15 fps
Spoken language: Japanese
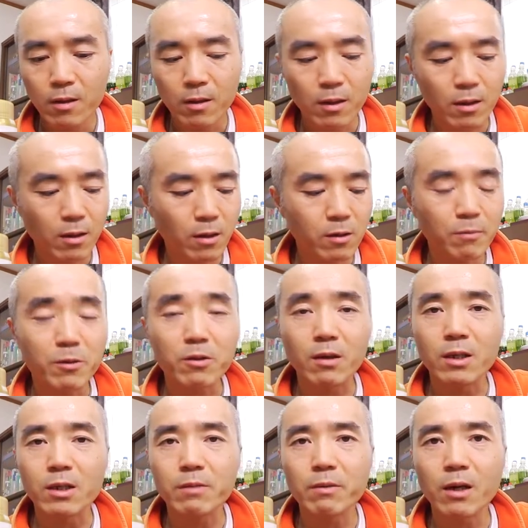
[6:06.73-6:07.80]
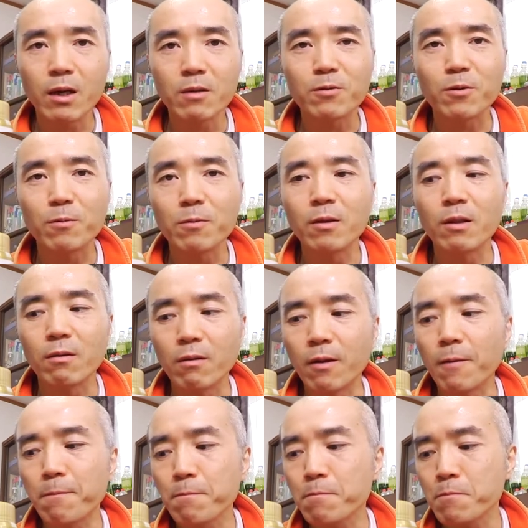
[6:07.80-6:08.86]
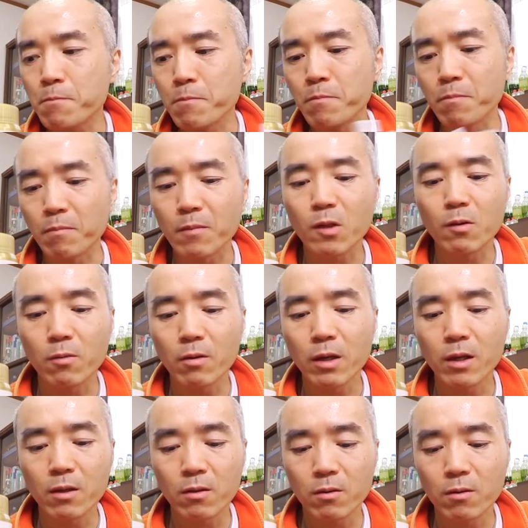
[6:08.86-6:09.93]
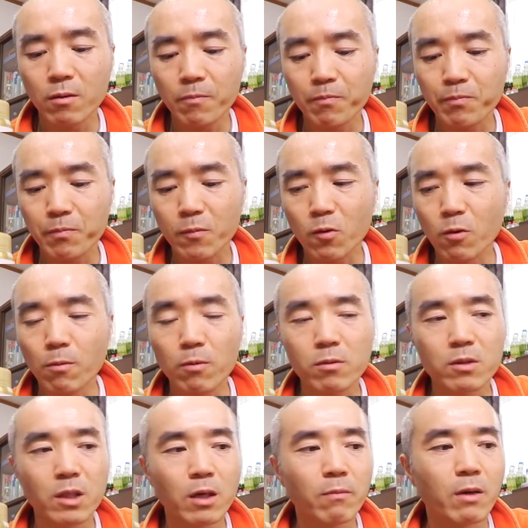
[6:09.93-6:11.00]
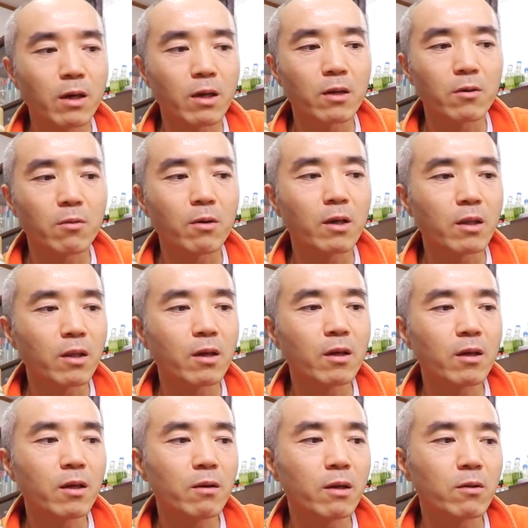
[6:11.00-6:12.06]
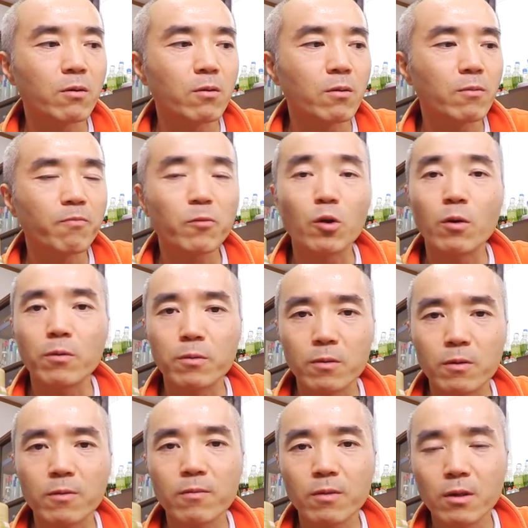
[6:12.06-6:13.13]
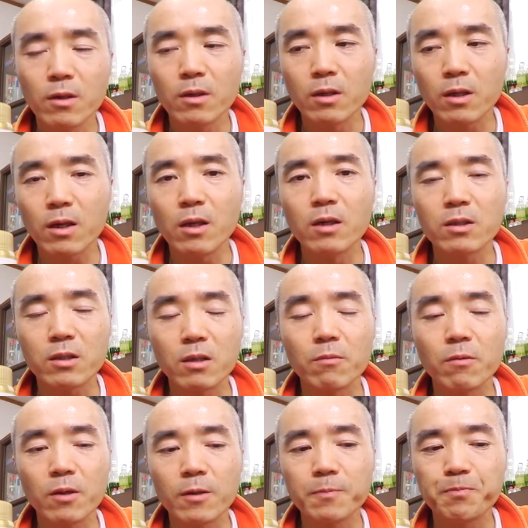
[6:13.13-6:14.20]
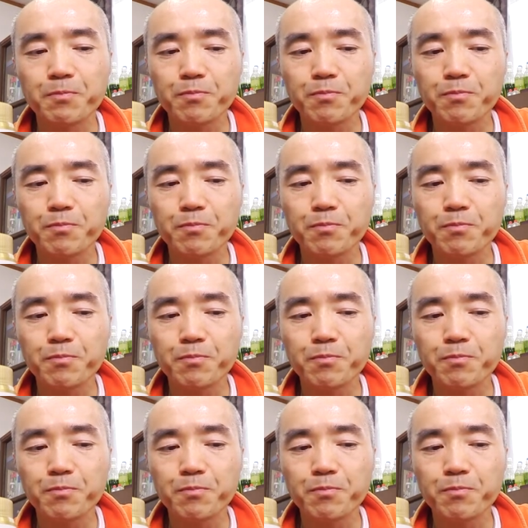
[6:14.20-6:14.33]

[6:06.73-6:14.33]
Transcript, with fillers: 田楽味噌が一番合うと思うんだよね。うん。この辺の五目生揚げとかね、あと、豆腐に関してもね。